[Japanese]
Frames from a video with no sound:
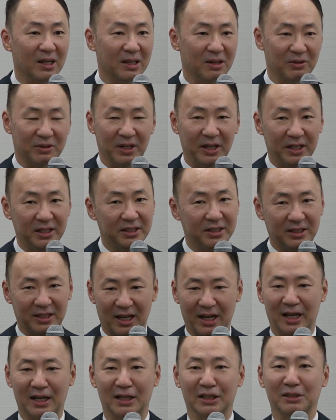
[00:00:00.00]
なので一
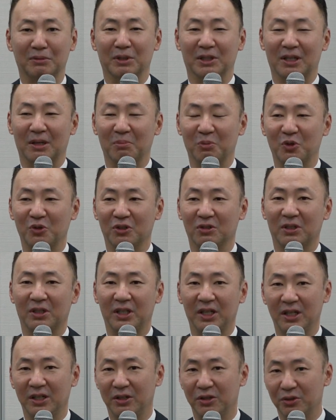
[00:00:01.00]
切話しません僕
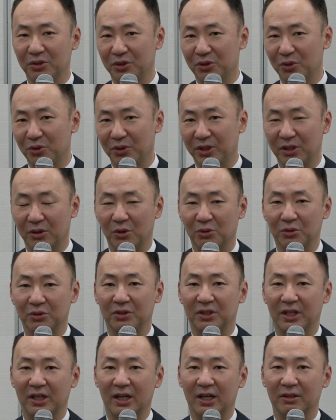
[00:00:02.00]
金融商品を売っ
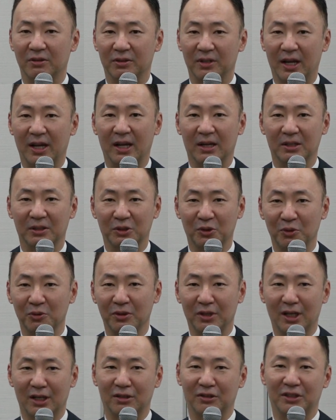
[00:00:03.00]
てないので
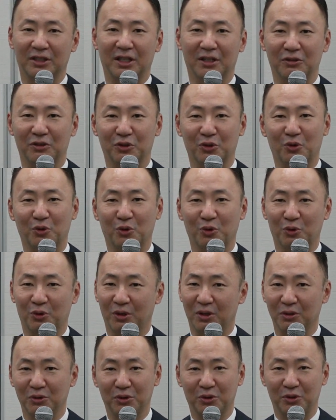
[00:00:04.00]
忖度してる情報
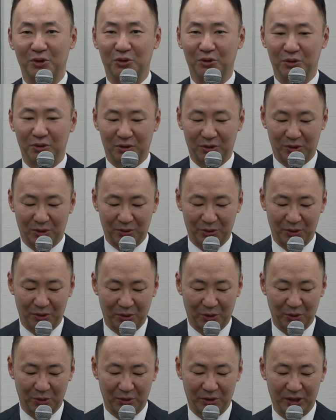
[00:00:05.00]
とか嘘言う
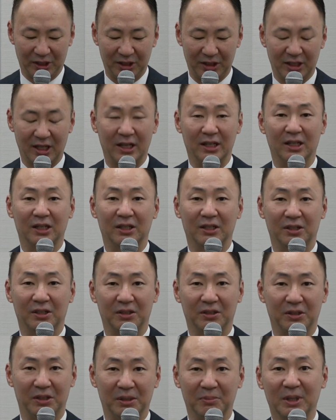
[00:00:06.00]
こと一切
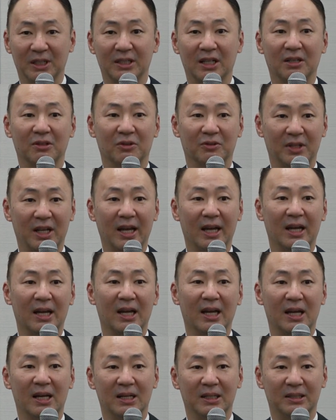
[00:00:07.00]
言いませんの
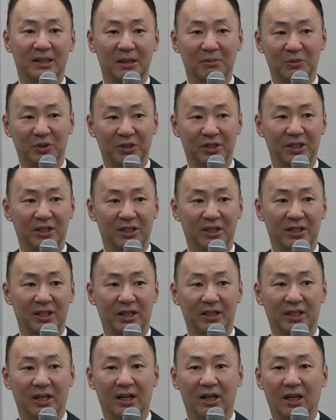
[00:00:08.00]
で全部信じ
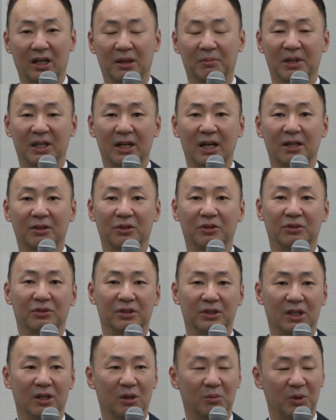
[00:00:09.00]
ていただければなという
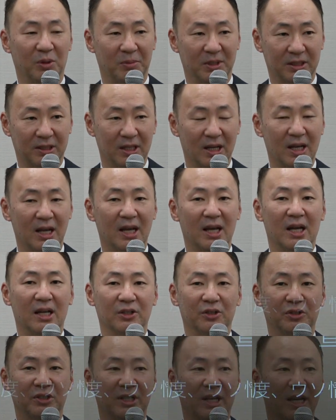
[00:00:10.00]
ふうに思います
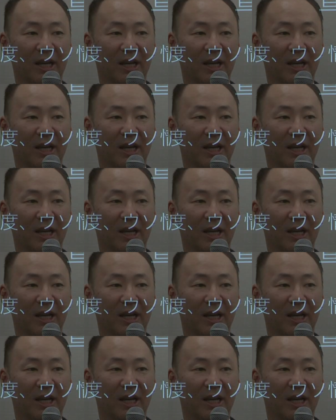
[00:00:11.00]
そし